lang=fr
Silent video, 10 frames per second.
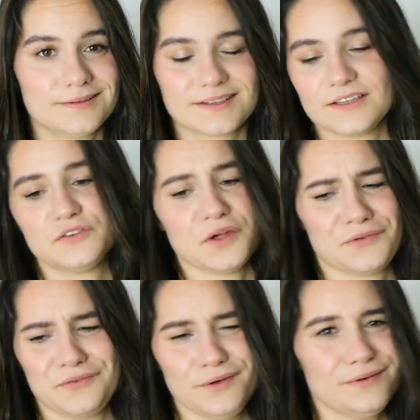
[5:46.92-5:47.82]
très
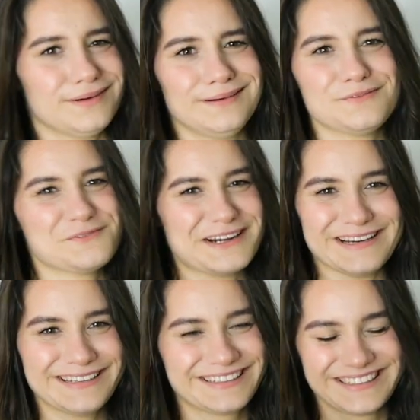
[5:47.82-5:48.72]
surfeur, hein,
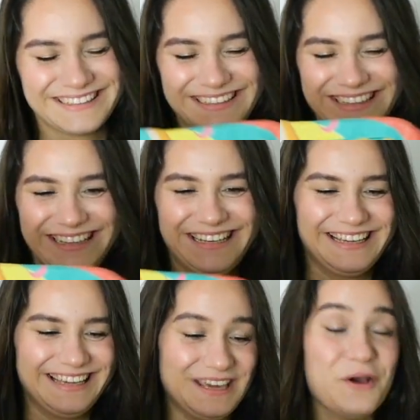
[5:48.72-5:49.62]
voilà.
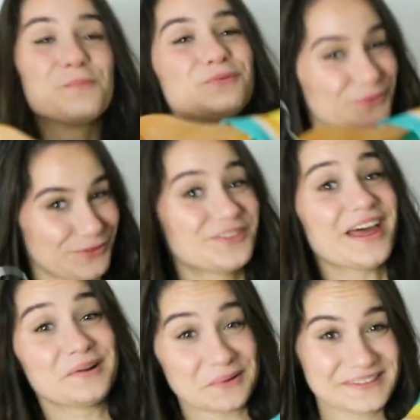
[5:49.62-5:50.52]
Et en plus de
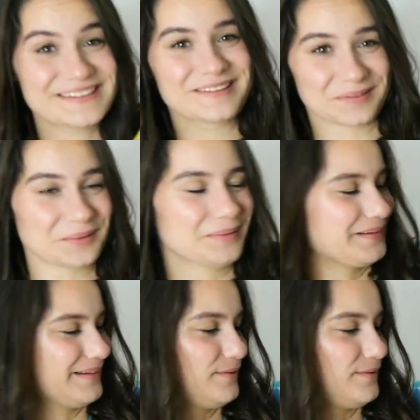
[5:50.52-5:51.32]
ça, le tissu